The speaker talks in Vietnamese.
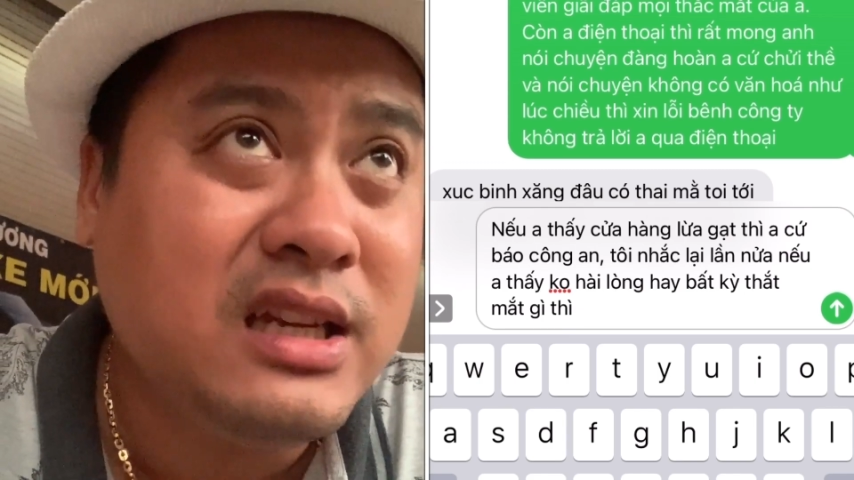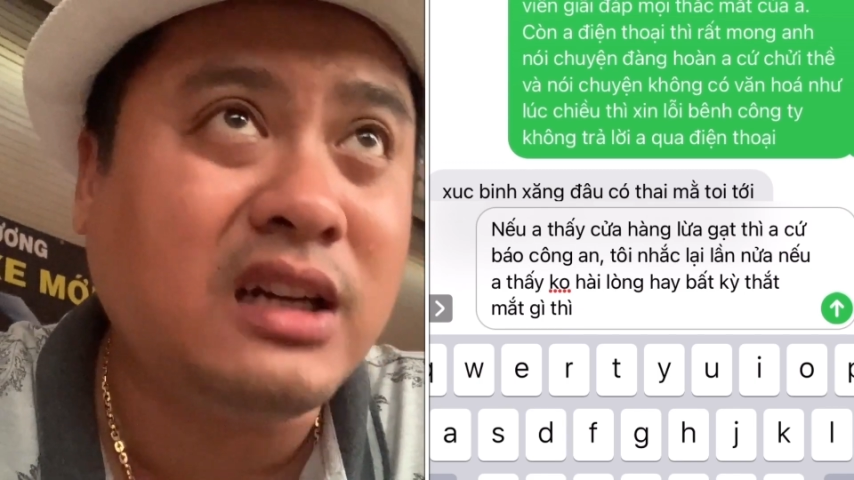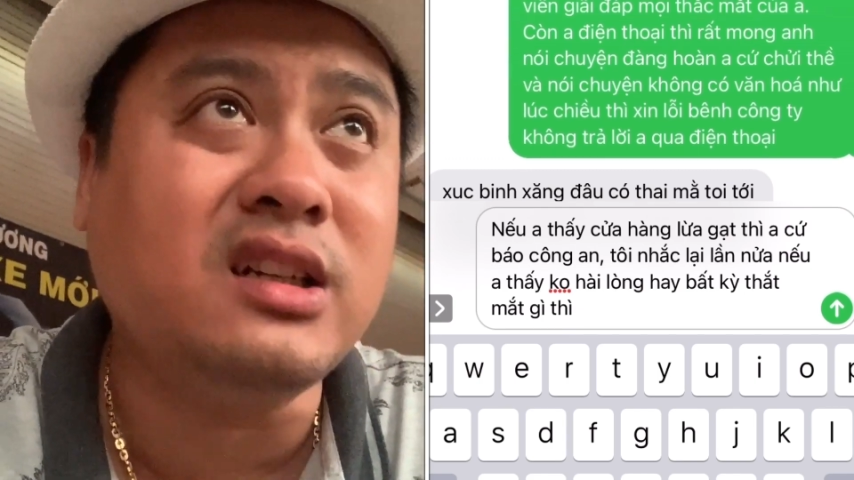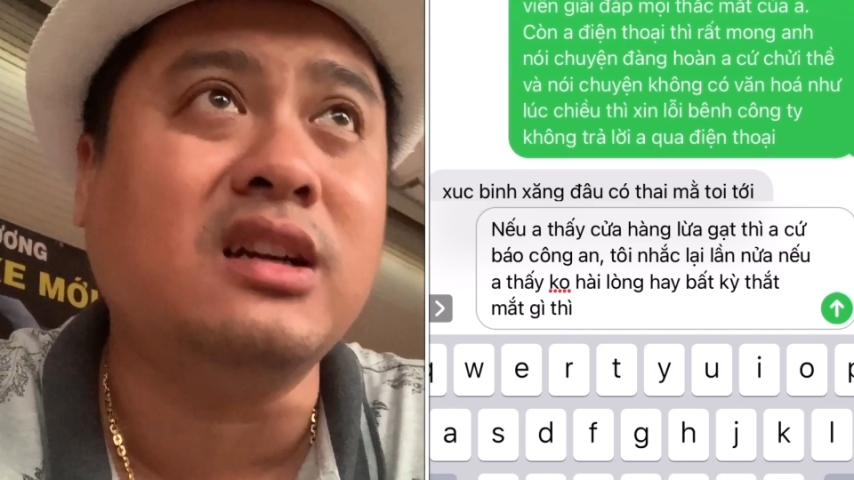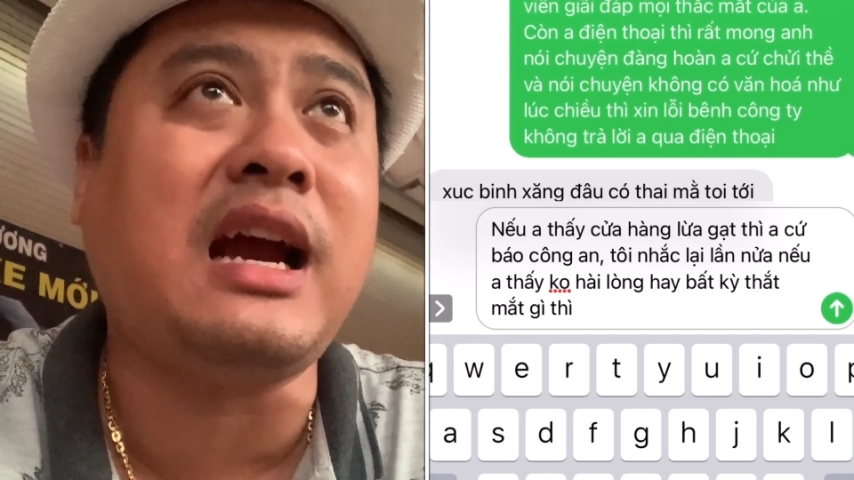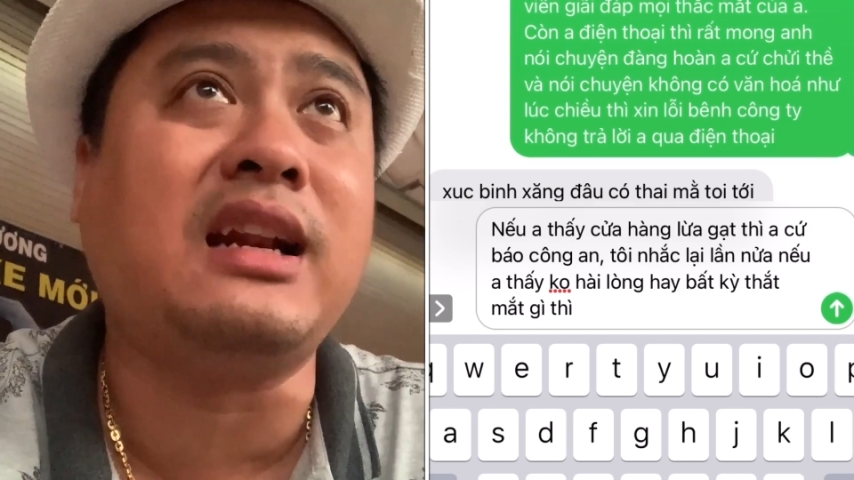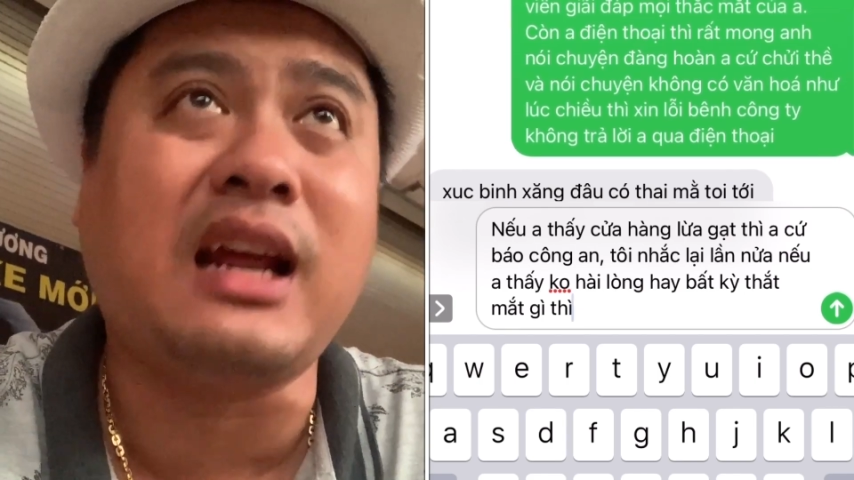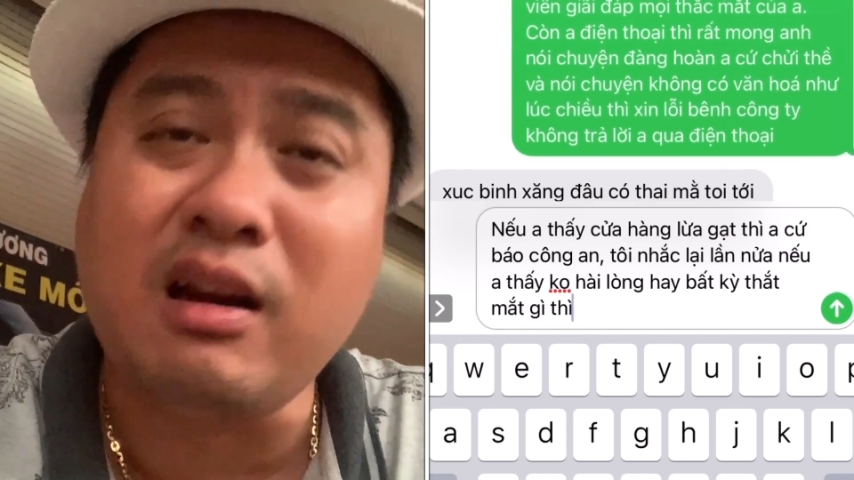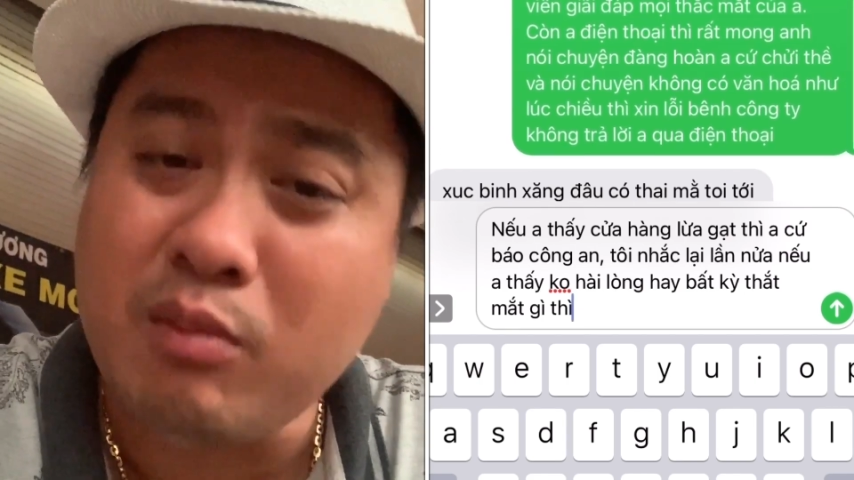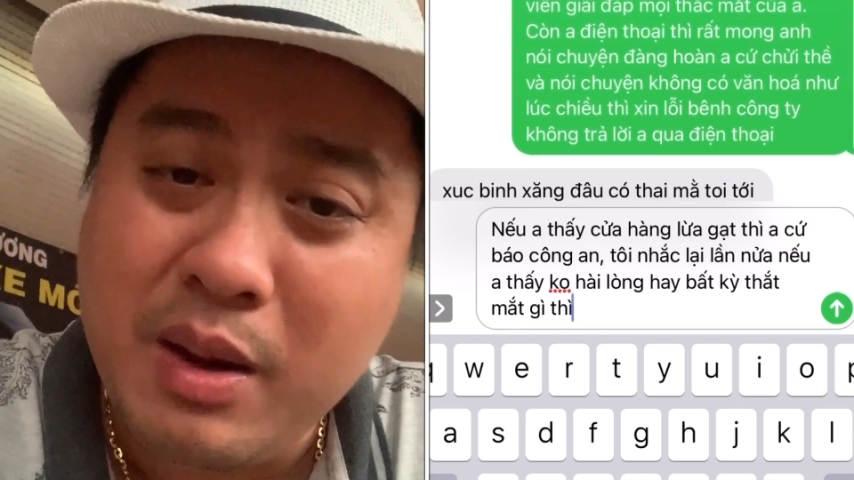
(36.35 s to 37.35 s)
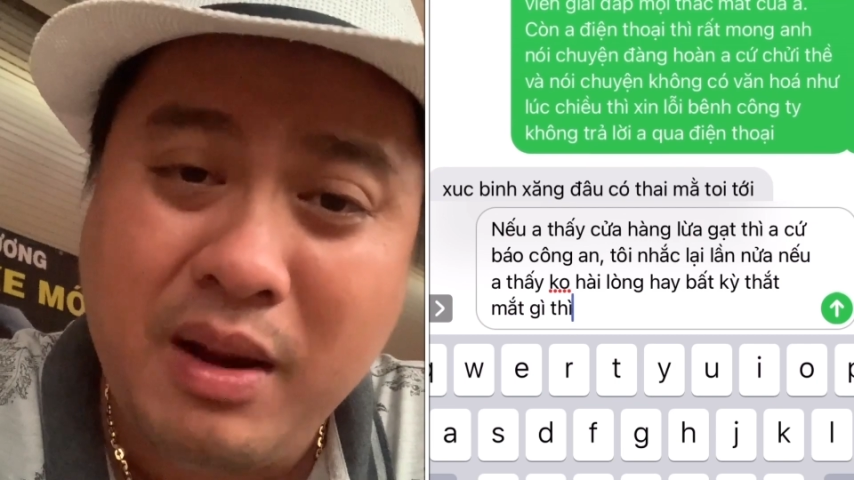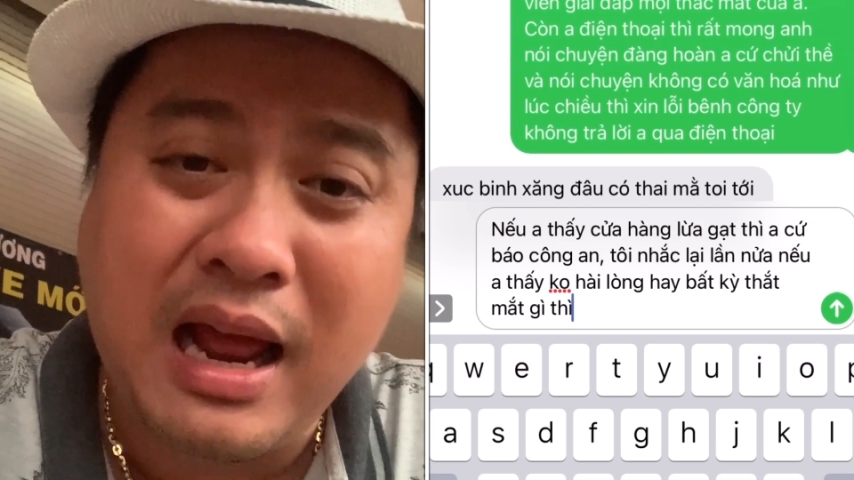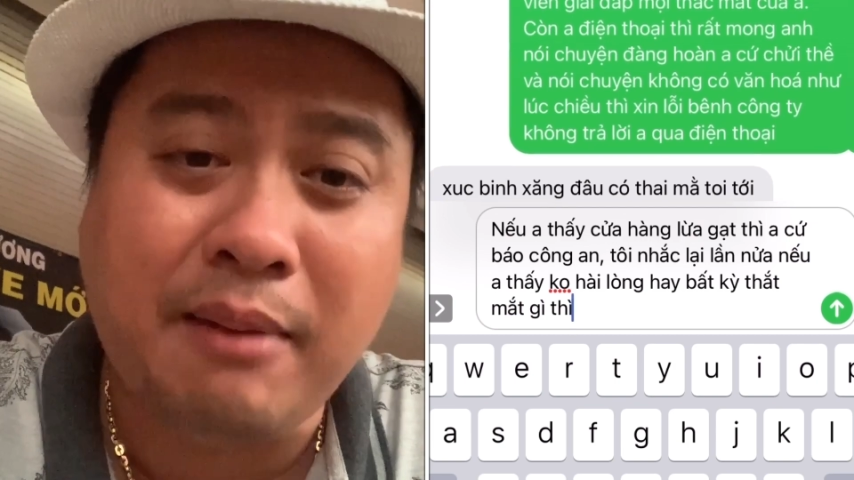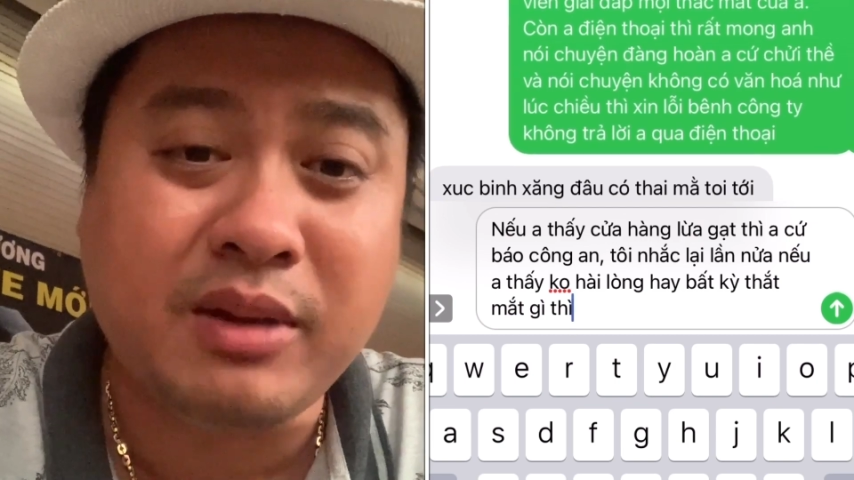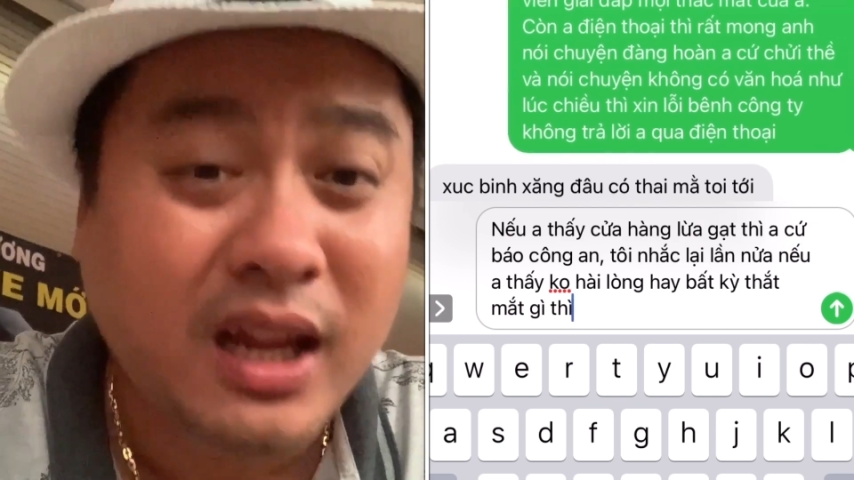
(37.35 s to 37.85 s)
vấn trước khách khách đồng ý mới
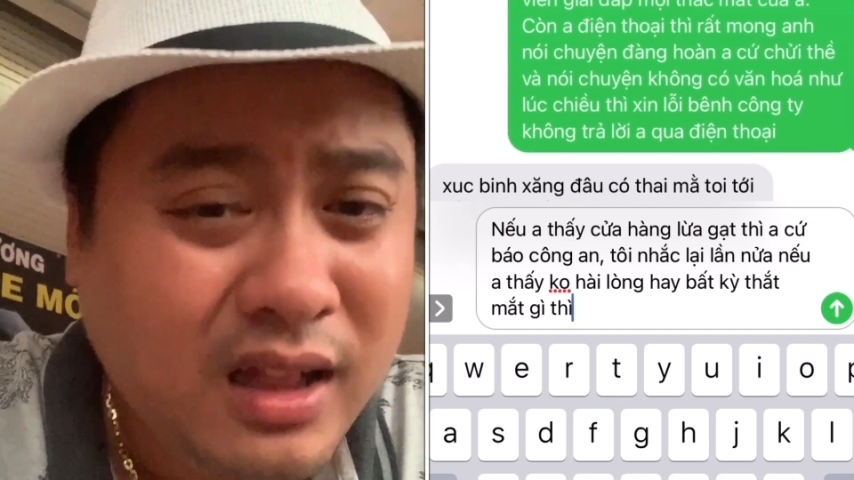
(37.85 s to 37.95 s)
làm ký